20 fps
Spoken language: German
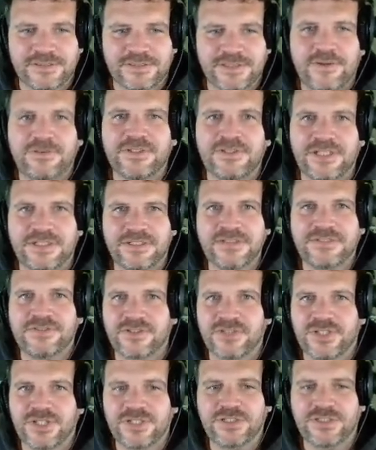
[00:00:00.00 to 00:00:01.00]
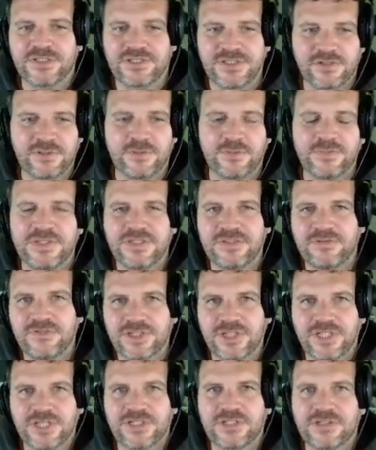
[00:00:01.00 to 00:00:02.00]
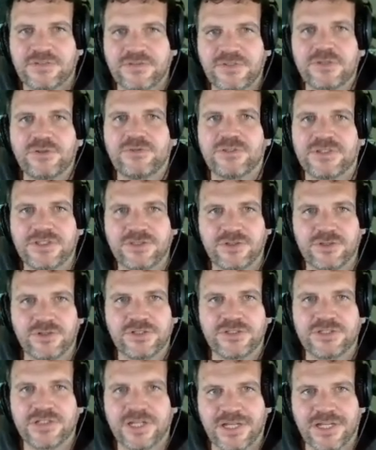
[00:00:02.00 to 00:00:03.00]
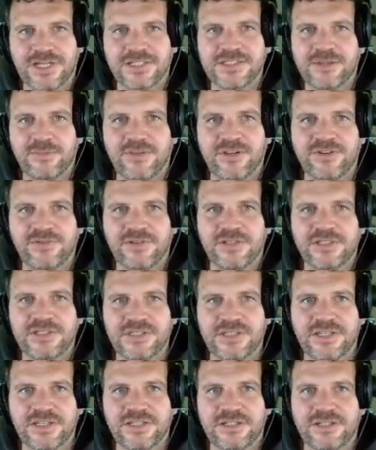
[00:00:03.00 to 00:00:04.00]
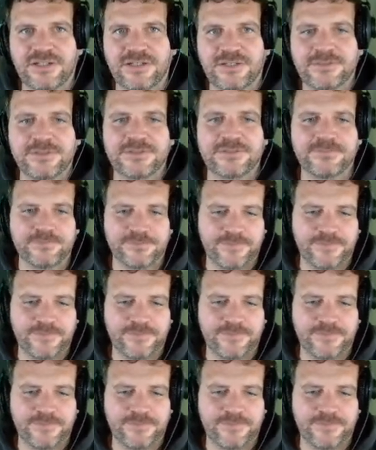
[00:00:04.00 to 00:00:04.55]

Aber dann ist wahrscheinlich, dann kommt hier wahrscheinlich das Video, was ich euch ganz am Anfang gezeigt habe.